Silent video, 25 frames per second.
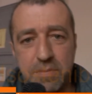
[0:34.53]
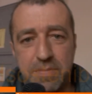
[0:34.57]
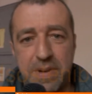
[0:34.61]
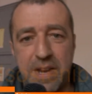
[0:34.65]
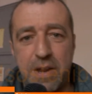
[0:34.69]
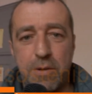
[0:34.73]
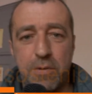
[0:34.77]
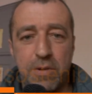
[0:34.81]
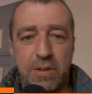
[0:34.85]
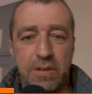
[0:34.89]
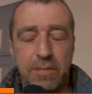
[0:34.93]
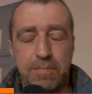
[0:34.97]

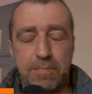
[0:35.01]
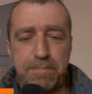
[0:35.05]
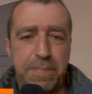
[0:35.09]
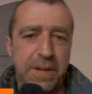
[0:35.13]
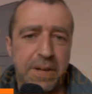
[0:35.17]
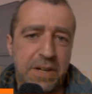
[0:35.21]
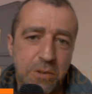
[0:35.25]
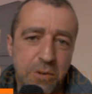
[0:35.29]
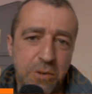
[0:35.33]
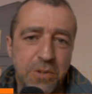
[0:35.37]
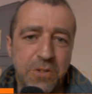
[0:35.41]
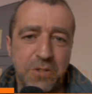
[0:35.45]
ma un
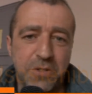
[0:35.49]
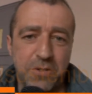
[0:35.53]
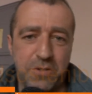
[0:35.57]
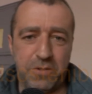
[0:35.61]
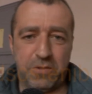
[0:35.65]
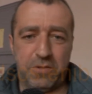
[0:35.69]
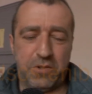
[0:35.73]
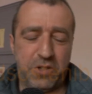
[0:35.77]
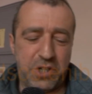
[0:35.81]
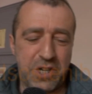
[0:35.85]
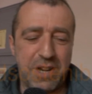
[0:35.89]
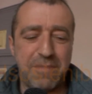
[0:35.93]

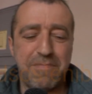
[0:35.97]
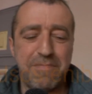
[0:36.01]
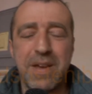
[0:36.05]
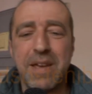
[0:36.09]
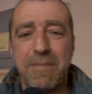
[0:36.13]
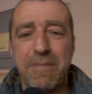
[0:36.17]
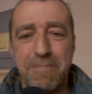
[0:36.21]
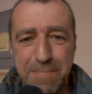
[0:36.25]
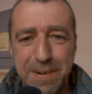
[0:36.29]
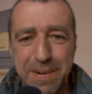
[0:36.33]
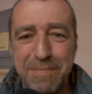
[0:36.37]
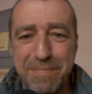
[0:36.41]
percorso già
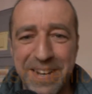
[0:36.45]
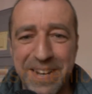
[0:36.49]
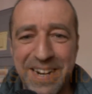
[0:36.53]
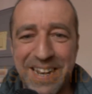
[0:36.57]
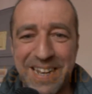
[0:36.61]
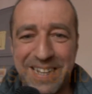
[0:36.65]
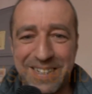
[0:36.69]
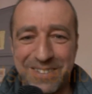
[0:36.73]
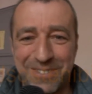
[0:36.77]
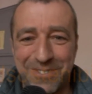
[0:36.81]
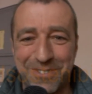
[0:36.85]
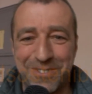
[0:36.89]
ben
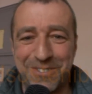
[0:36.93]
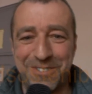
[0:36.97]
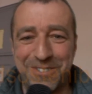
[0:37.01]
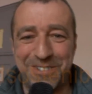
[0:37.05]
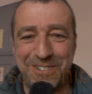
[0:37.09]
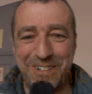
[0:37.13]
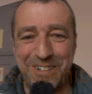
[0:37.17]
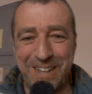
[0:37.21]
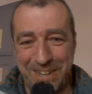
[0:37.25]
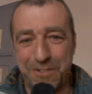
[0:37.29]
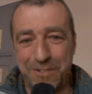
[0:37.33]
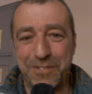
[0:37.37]

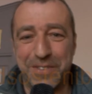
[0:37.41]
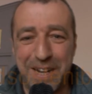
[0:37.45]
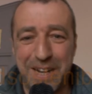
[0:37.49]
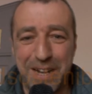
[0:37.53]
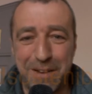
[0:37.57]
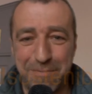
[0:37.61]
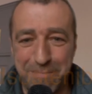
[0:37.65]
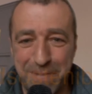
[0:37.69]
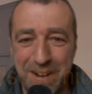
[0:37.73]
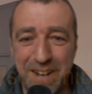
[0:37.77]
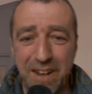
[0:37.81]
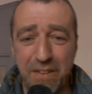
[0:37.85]
preparato e con
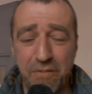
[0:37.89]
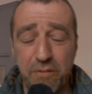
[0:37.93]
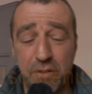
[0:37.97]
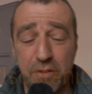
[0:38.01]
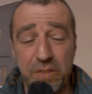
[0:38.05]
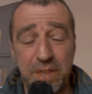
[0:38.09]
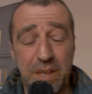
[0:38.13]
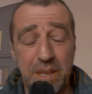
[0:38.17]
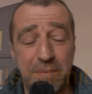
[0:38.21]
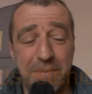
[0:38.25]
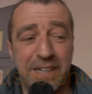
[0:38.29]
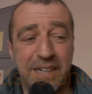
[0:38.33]
delle belle
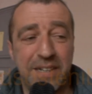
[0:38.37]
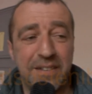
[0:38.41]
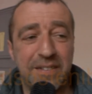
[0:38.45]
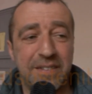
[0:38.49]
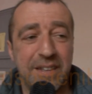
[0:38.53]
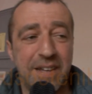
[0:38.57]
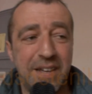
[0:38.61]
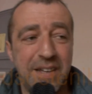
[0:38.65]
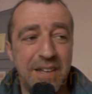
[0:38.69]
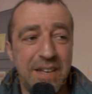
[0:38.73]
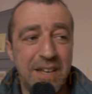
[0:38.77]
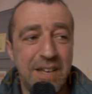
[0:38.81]

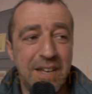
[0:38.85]
fondamenta.